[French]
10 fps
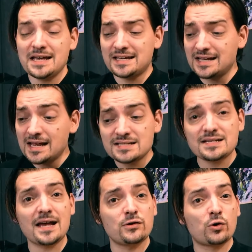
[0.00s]
et qui
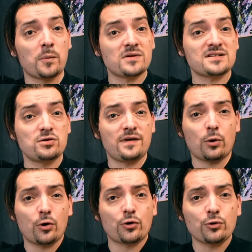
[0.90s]
essaye de comprendre sa nouvelle
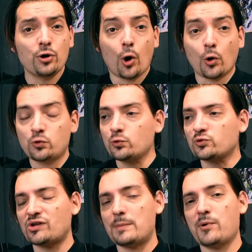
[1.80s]
recrue,
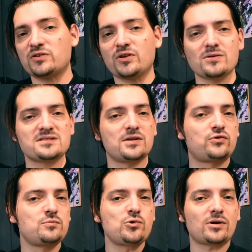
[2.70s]
tout en apportant cet
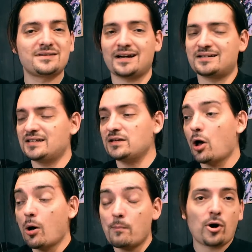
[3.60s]
humour d'acting
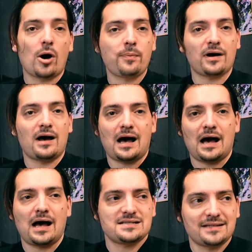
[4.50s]
propre
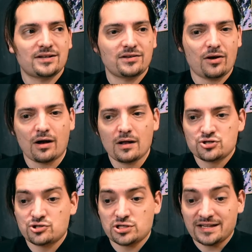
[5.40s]
à cet acteur.
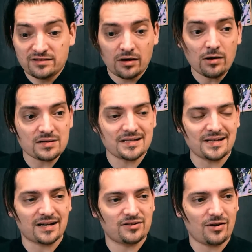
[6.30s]
J'adore cet
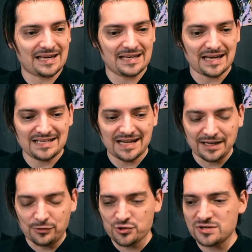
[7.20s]
acteur, il y, a,
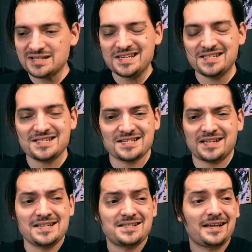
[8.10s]
quelque chose
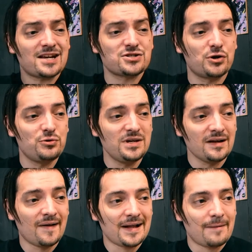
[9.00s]
qui se dégage de lui,
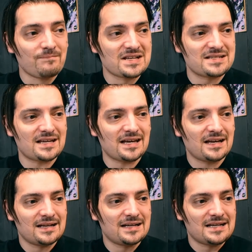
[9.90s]
c'est...
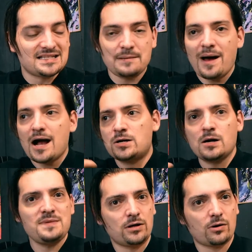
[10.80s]
C'est pas un
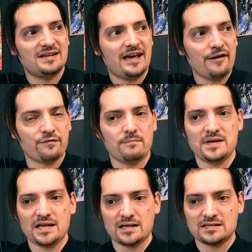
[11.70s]
comique relief,
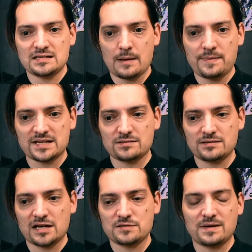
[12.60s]
mais c'est un
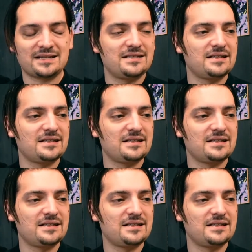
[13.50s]
personnage bah, qui